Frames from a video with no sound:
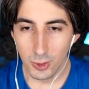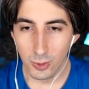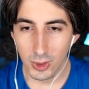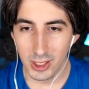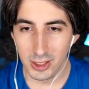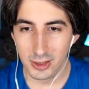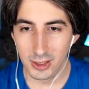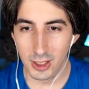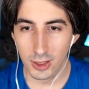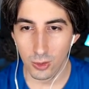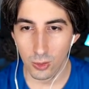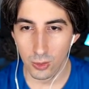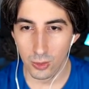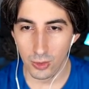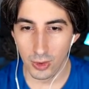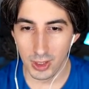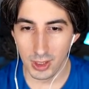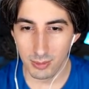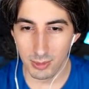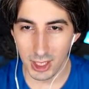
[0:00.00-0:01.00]
Quindi
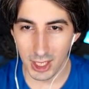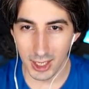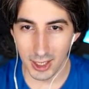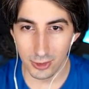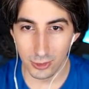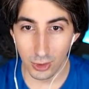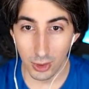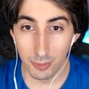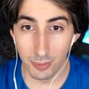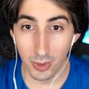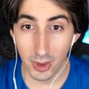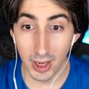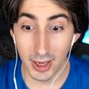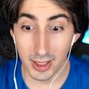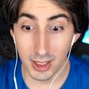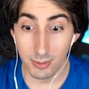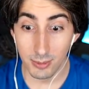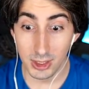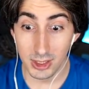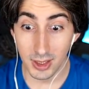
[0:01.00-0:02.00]
uno eliminato e poi
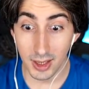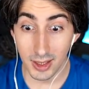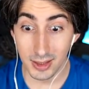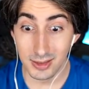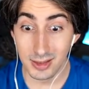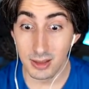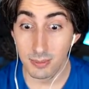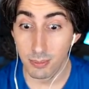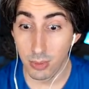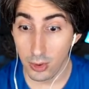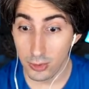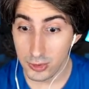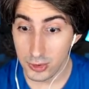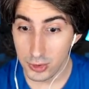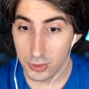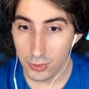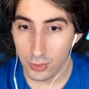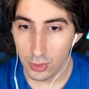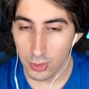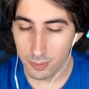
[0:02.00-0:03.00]
anche Midnight il
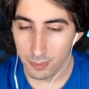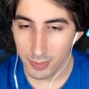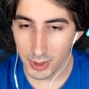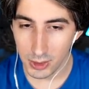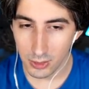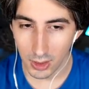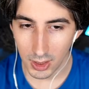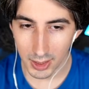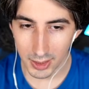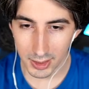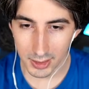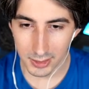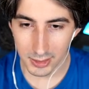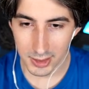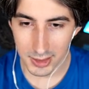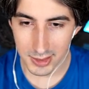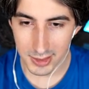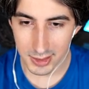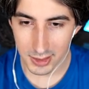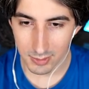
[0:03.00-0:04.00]
boss colpito alla
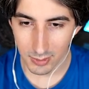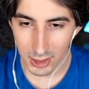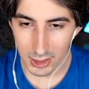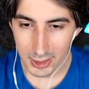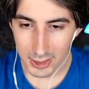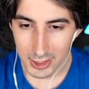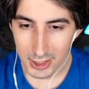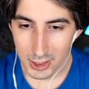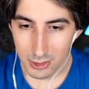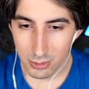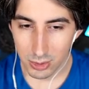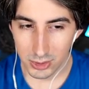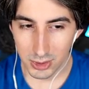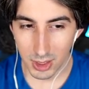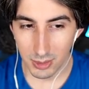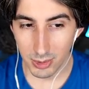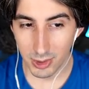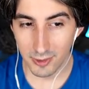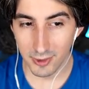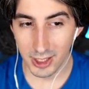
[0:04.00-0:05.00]
grandissima.
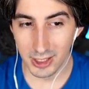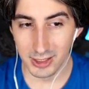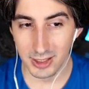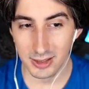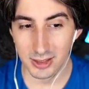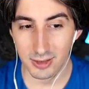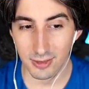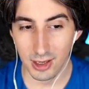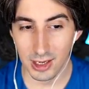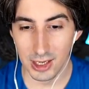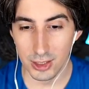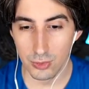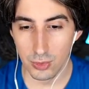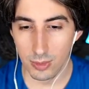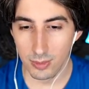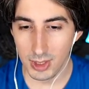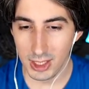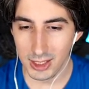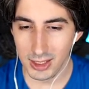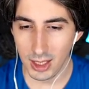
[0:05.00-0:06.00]
Potrei provare ad attivare la sua
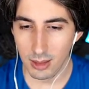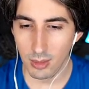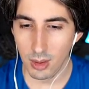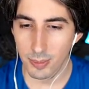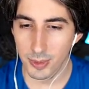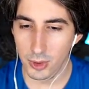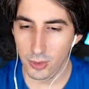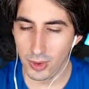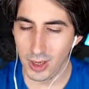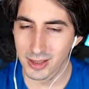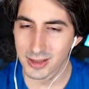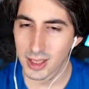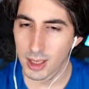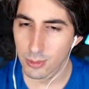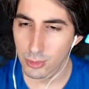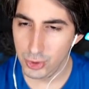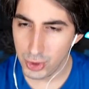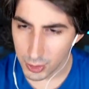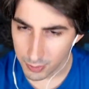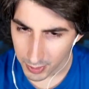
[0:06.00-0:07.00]
abilità ma per ora
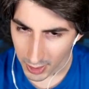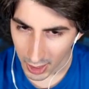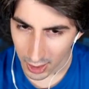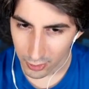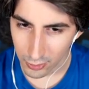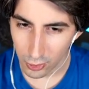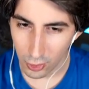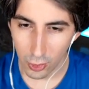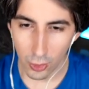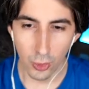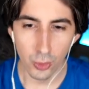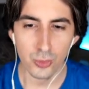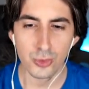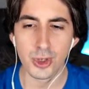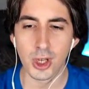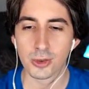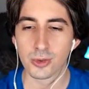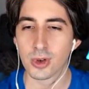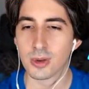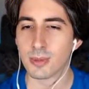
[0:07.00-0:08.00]
andiamoci piano. Non ho
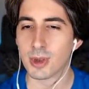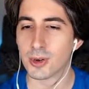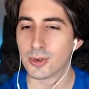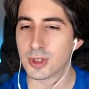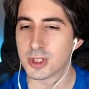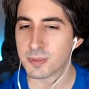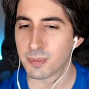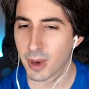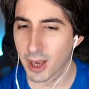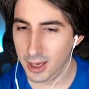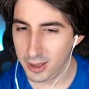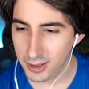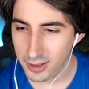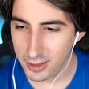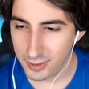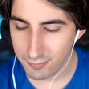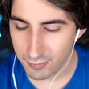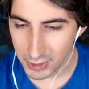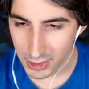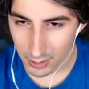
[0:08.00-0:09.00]
usato nemmeno gli
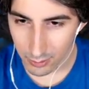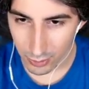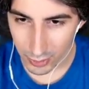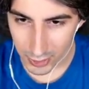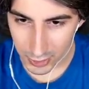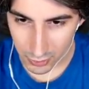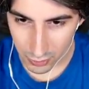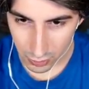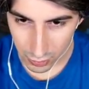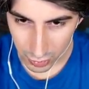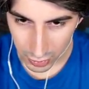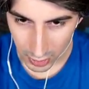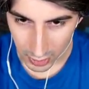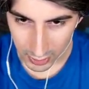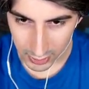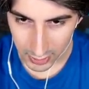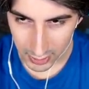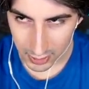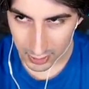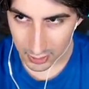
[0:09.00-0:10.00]
spark, vediamo che
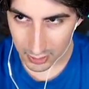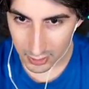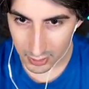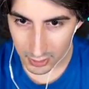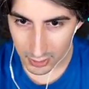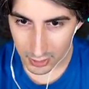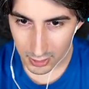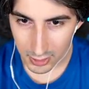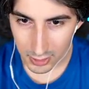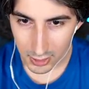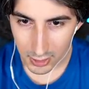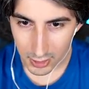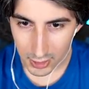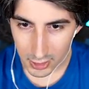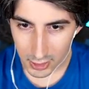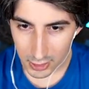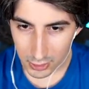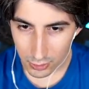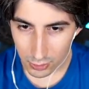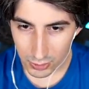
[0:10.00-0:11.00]
succede.
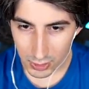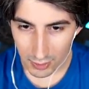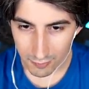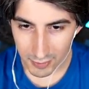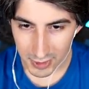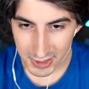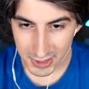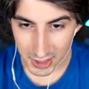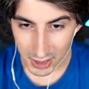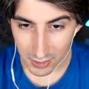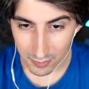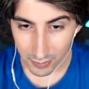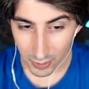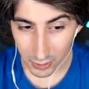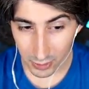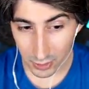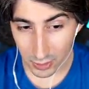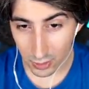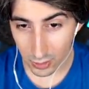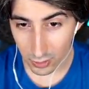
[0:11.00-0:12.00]
Eh? Tutti gli avversari
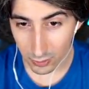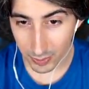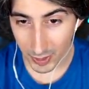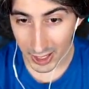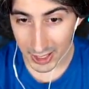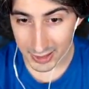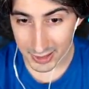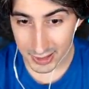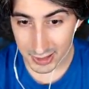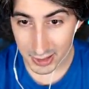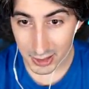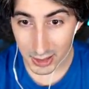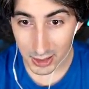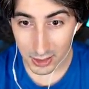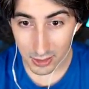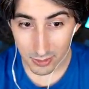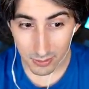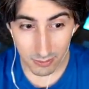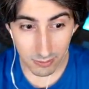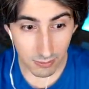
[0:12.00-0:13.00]
fanno i loro
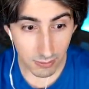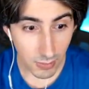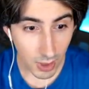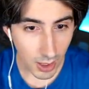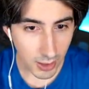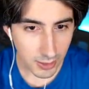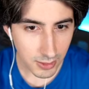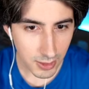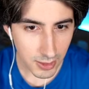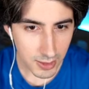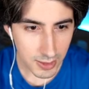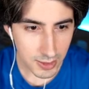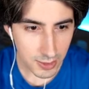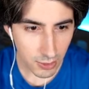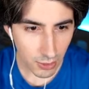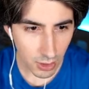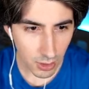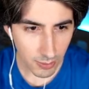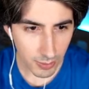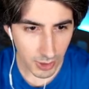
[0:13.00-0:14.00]
passi.
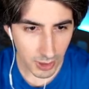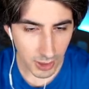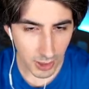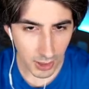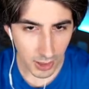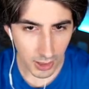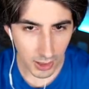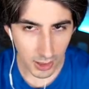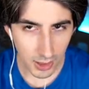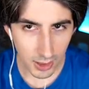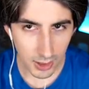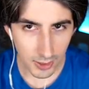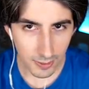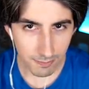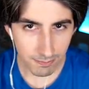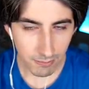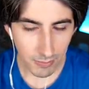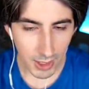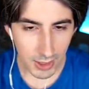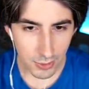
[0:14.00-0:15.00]
Attenzione
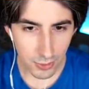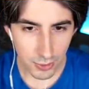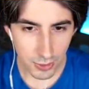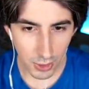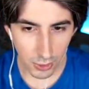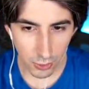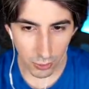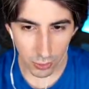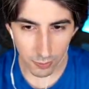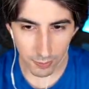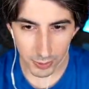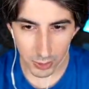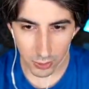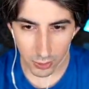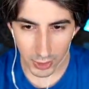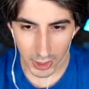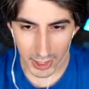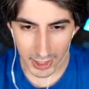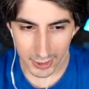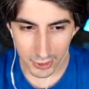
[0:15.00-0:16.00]
perché sono stato colpito
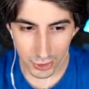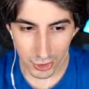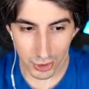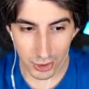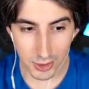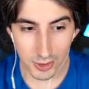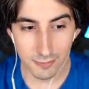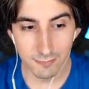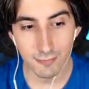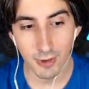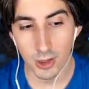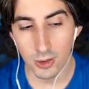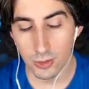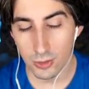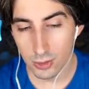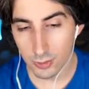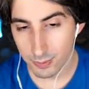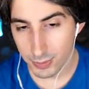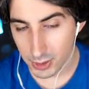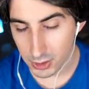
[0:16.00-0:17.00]
con Edge, vengo
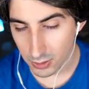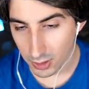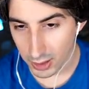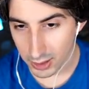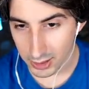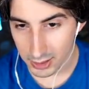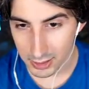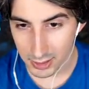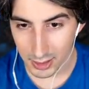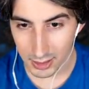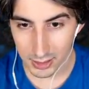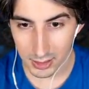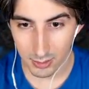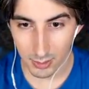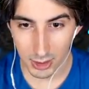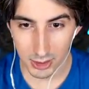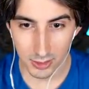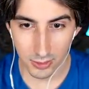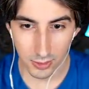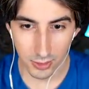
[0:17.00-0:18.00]
colpito anche
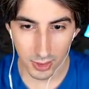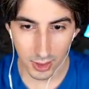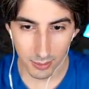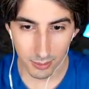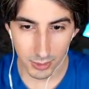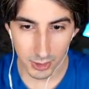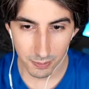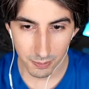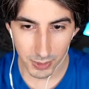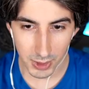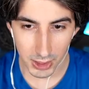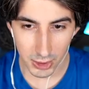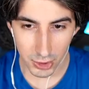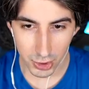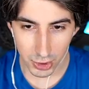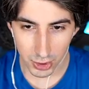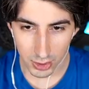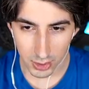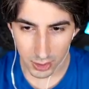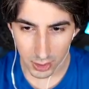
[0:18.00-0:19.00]
direttamente con Rabbit
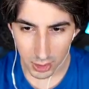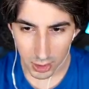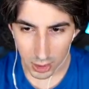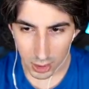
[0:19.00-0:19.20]
Peach.